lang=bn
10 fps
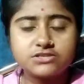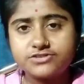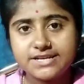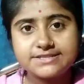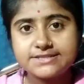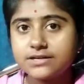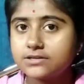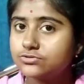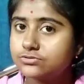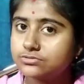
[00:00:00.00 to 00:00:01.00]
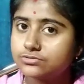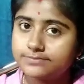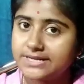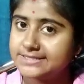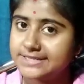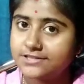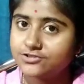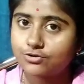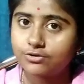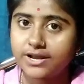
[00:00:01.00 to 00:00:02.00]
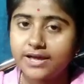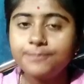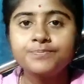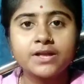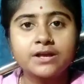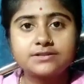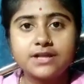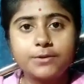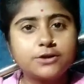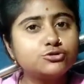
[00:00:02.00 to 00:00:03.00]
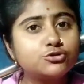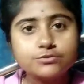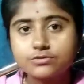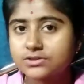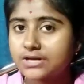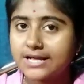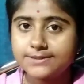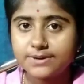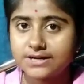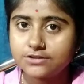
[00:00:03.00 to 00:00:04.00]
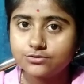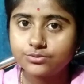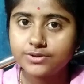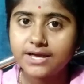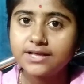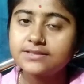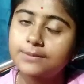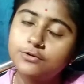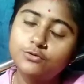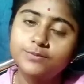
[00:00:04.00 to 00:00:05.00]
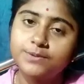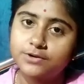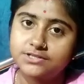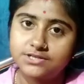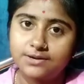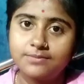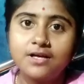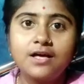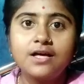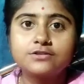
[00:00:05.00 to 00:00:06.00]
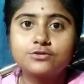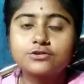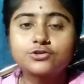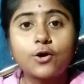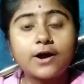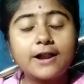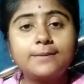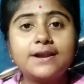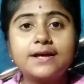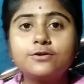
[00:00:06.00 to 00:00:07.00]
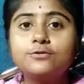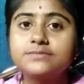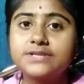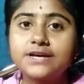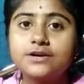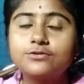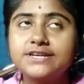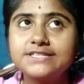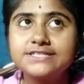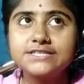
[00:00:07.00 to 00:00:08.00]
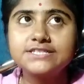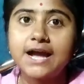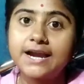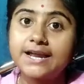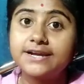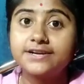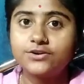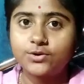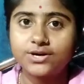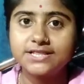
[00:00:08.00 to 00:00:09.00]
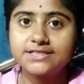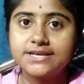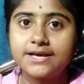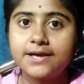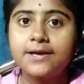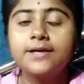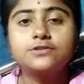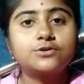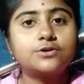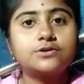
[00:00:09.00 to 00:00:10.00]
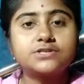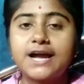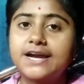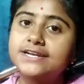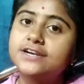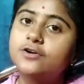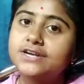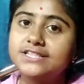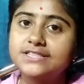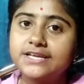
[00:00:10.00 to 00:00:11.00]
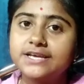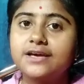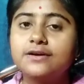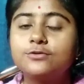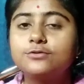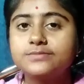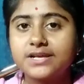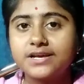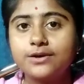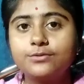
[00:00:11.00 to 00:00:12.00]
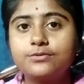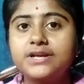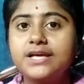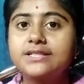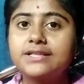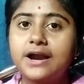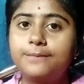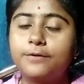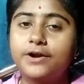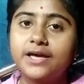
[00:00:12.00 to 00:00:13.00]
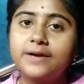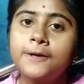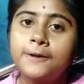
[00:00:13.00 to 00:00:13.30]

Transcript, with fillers: ড্রেসটা মানে চেঞ্জ করে তারপর একটু মুখ হাত পাটা ধুয়ে তারপরে ঘুমিয়ে পড়েছিলাম তো সকালবেলায় ঘুম থেকে উঠেছি সাড়ে আটটা নটার দিকে তো সাড়ে আটটা নটার দিকে ঘুম থেকে উঠে তারপরে